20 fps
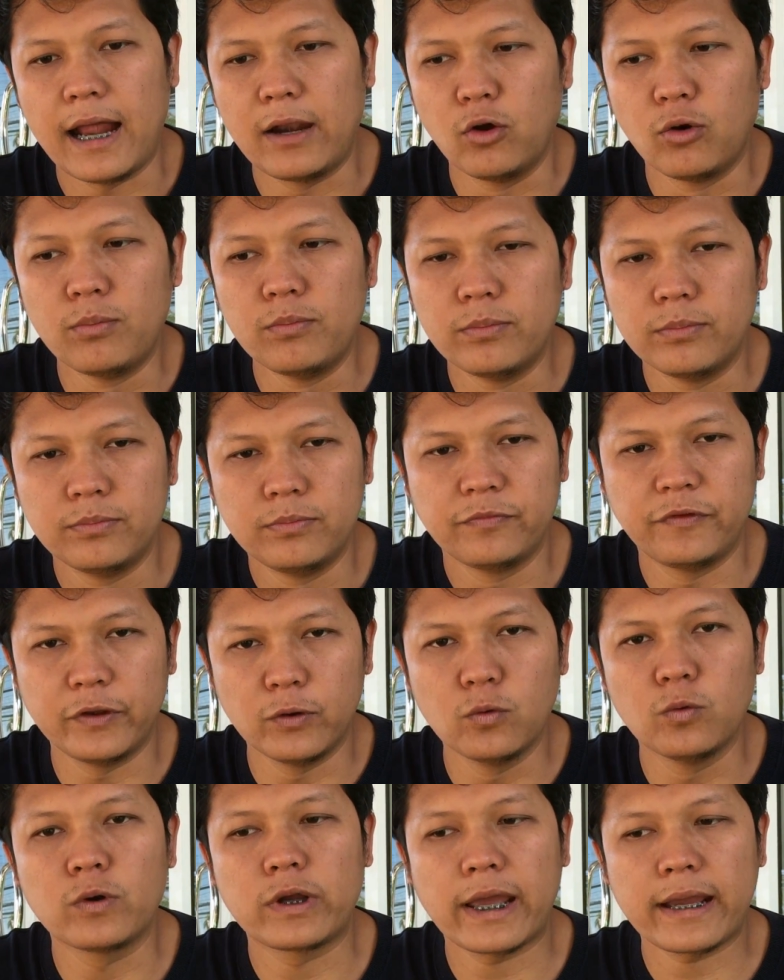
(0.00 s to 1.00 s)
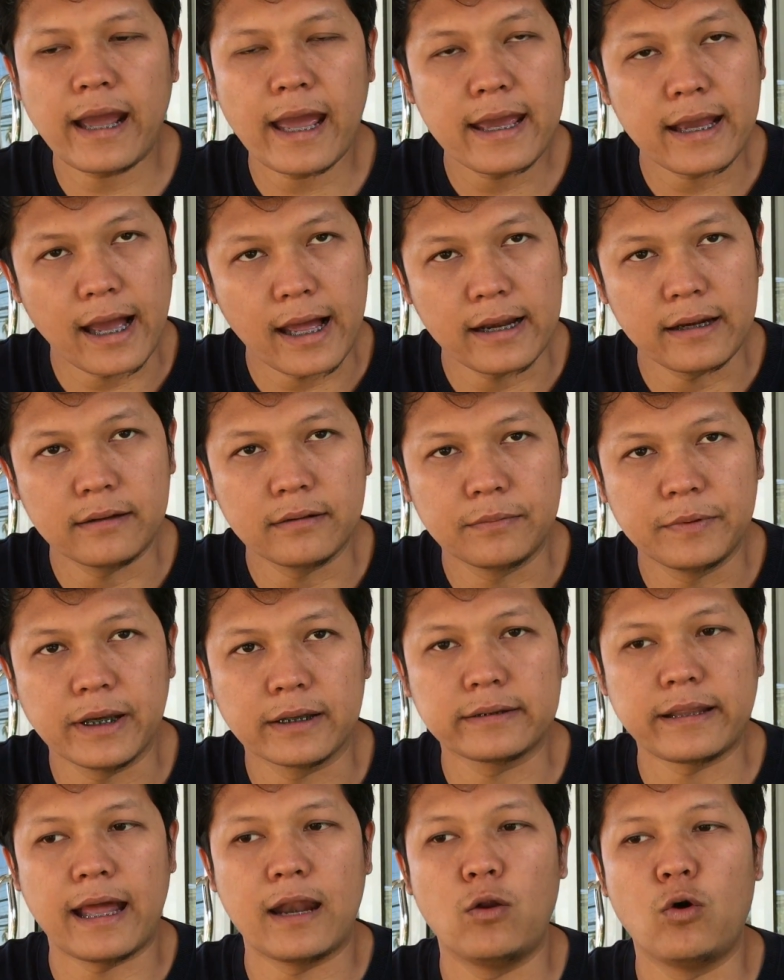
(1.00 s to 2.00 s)
อารมณ์ฟิลใกล้ๆกัน เพี
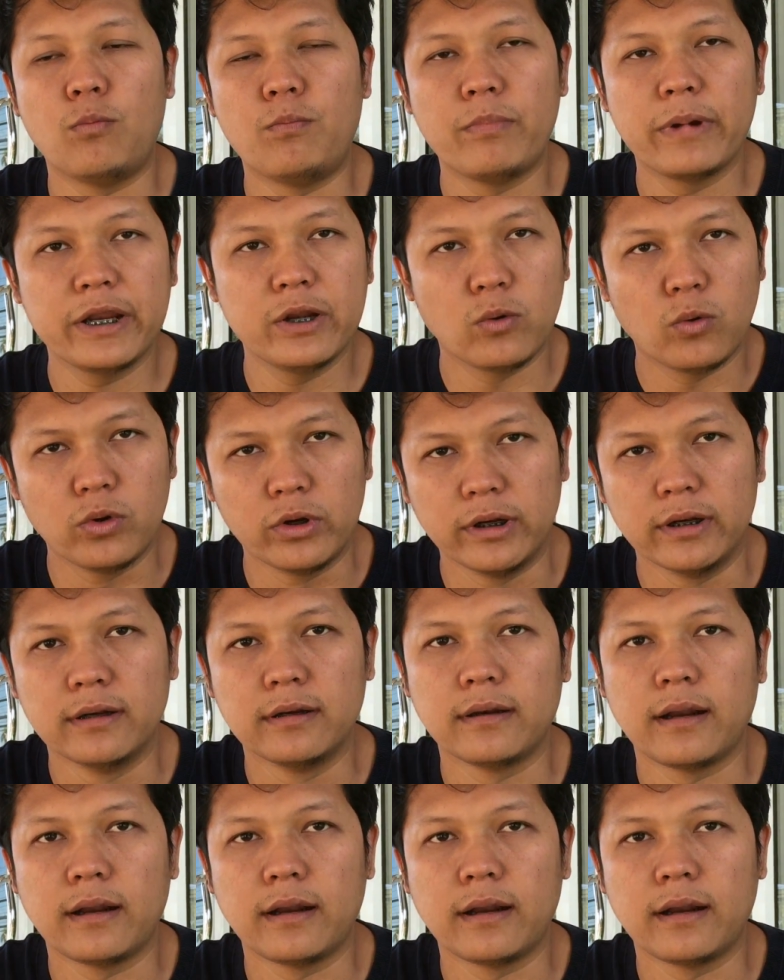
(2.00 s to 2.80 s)
ยงแต่ลมไม่โดน